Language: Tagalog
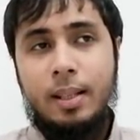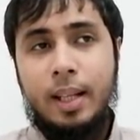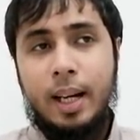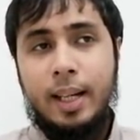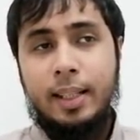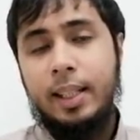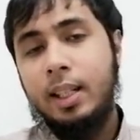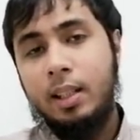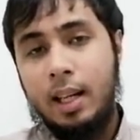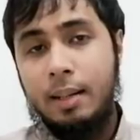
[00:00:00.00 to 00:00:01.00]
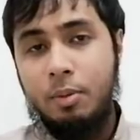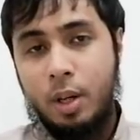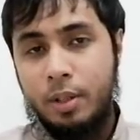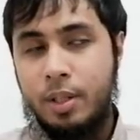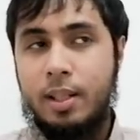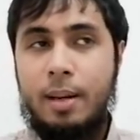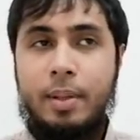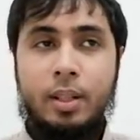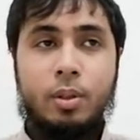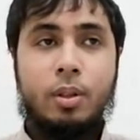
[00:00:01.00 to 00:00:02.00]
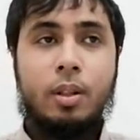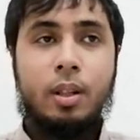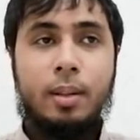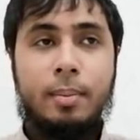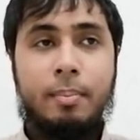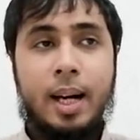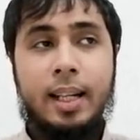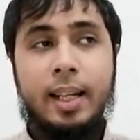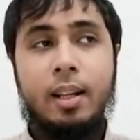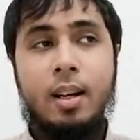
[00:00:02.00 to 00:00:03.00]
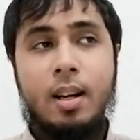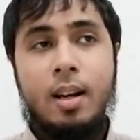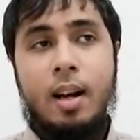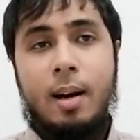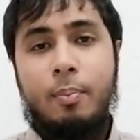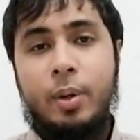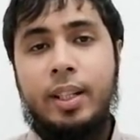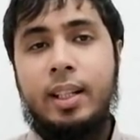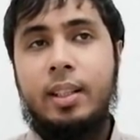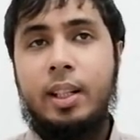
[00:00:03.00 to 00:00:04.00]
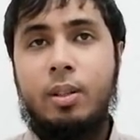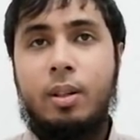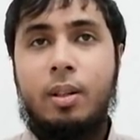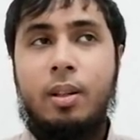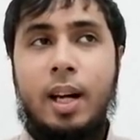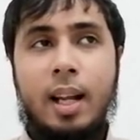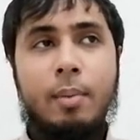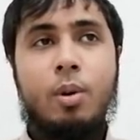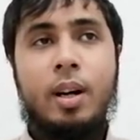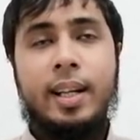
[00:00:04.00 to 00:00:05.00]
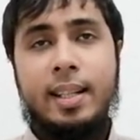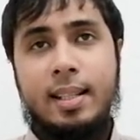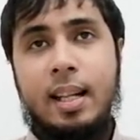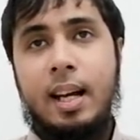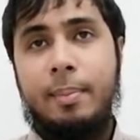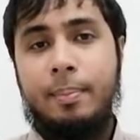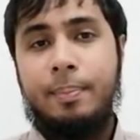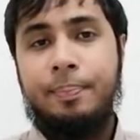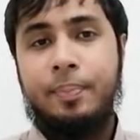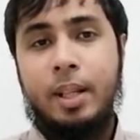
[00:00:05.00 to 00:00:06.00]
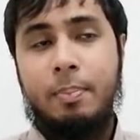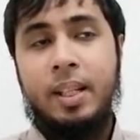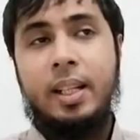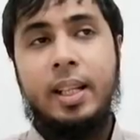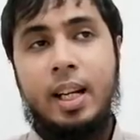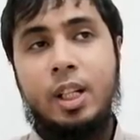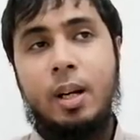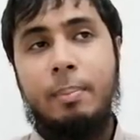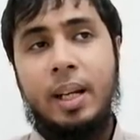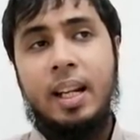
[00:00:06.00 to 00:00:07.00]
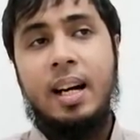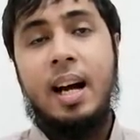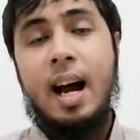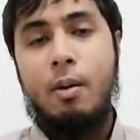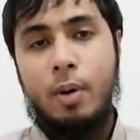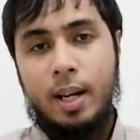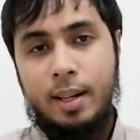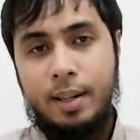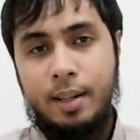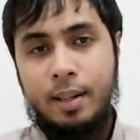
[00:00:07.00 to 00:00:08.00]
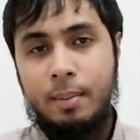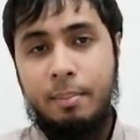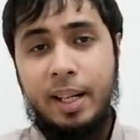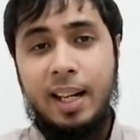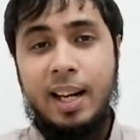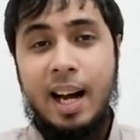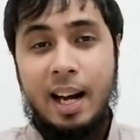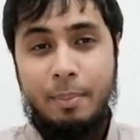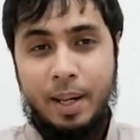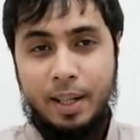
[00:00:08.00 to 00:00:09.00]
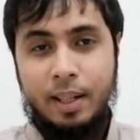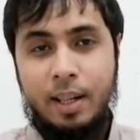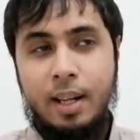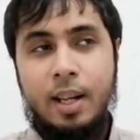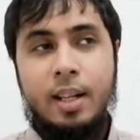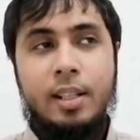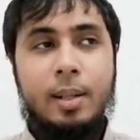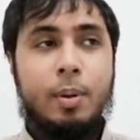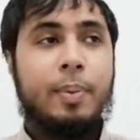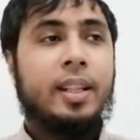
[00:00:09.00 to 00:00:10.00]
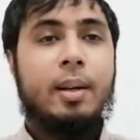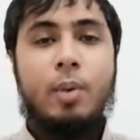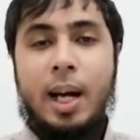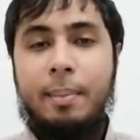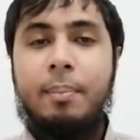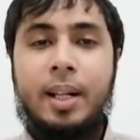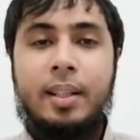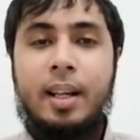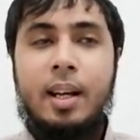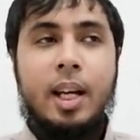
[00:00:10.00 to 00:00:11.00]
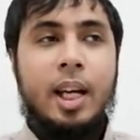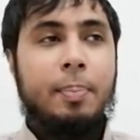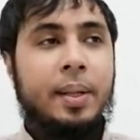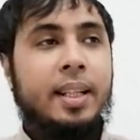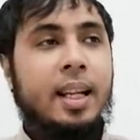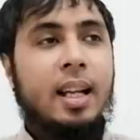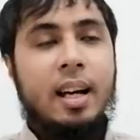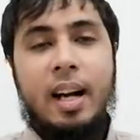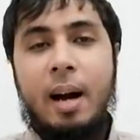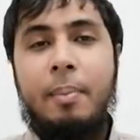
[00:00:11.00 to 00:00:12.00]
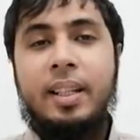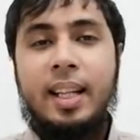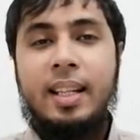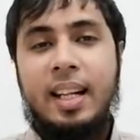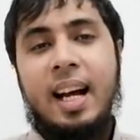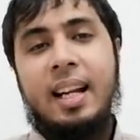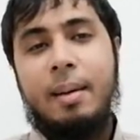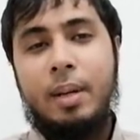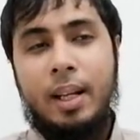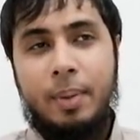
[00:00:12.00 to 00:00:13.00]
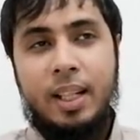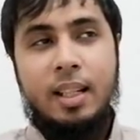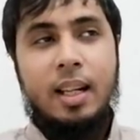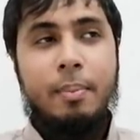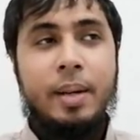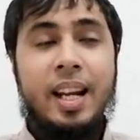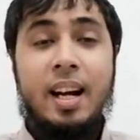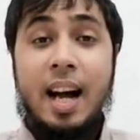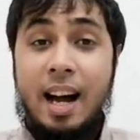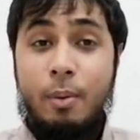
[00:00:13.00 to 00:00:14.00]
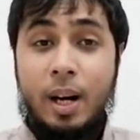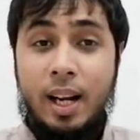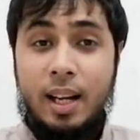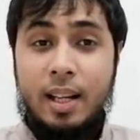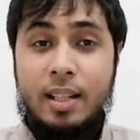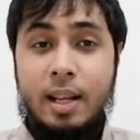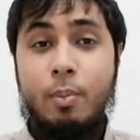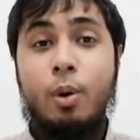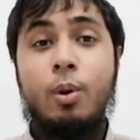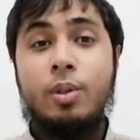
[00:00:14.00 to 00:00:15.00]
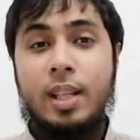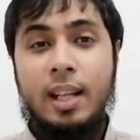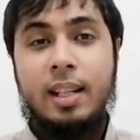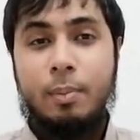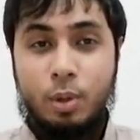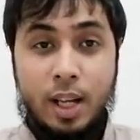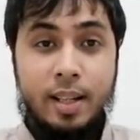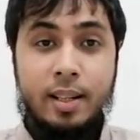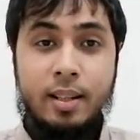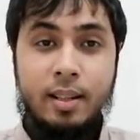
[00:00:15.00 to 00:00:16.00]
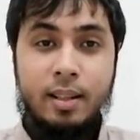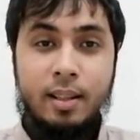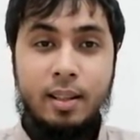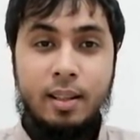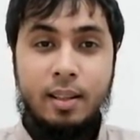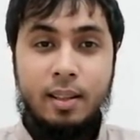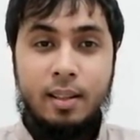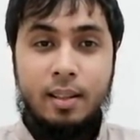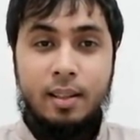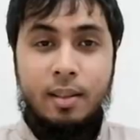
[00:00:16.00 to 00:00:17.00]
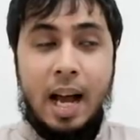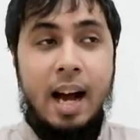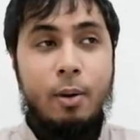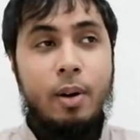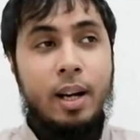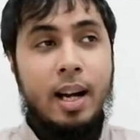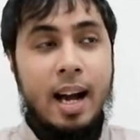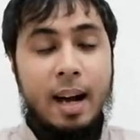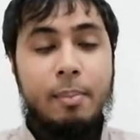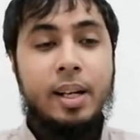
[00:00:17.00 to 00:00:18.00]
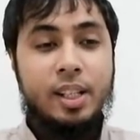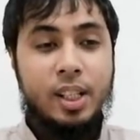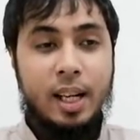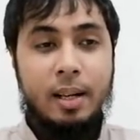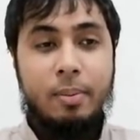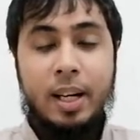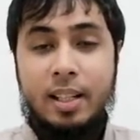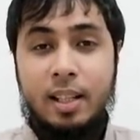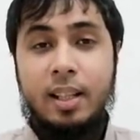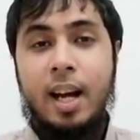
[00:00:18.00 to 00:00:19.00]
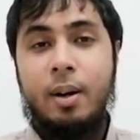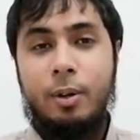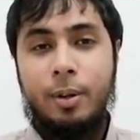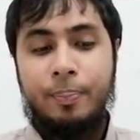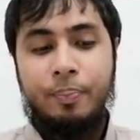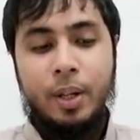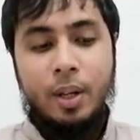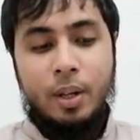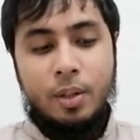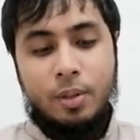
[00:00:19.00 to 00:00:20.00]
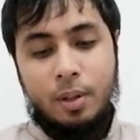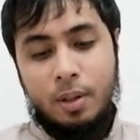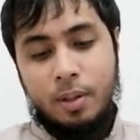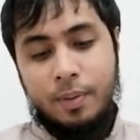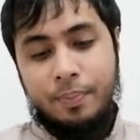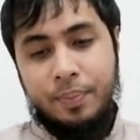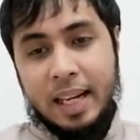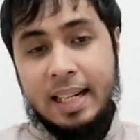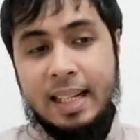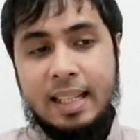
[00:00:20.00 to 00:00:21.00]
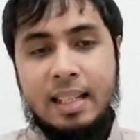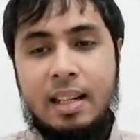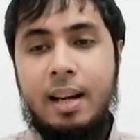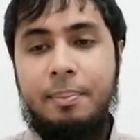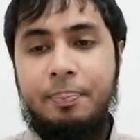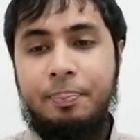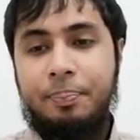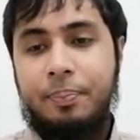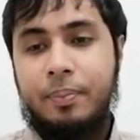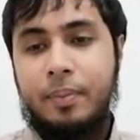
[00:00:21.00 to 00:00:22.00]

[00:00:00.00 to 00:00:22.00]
uh, hindi natin alam kung anong sinasabi niya totoo. Bali, ang point lang dito, alam mo ang Islam, ipinadala siya bilang awa, bilang habag, Si Propeta Muhammad, ipinadala rahmatan lil alamin, ipinadala bilang awa sa buong sanlibutan. Awa habag siya para sa tao. So, ang Islam,